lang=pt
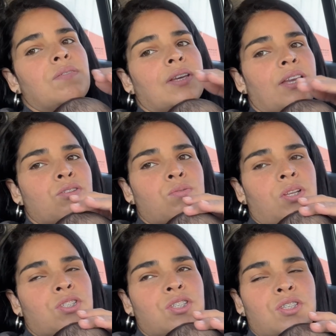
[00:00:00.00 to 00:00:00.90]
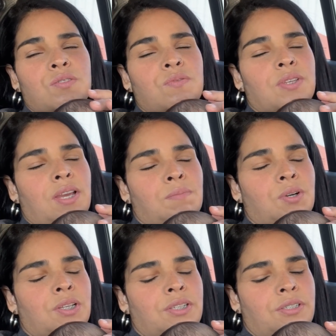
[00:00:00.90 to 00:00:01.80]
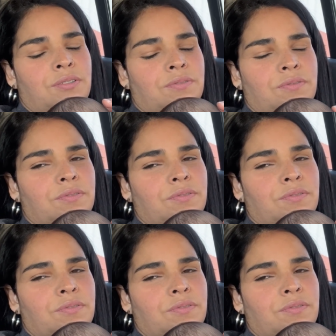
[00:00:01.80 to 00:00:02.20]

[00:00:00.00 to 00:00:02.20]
Fica enjoadinho, fica molinho.